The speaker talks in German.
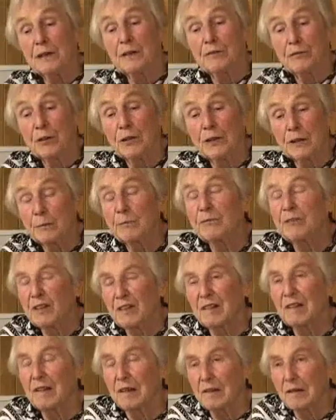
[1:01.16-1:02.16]
ich von ihrem
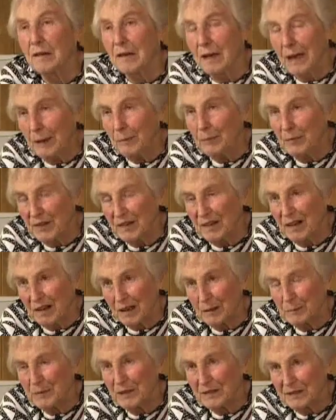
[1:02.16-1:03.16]
14.
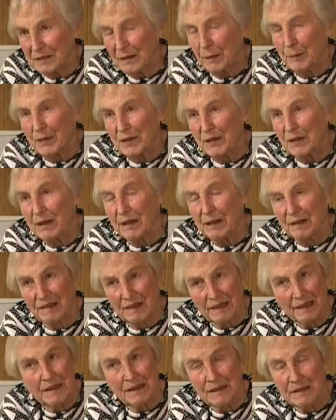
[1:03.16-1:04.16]
Lebensjahr ab, das habe ich ja
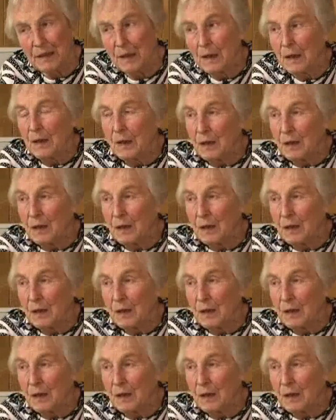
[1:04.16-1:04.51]
erzählt.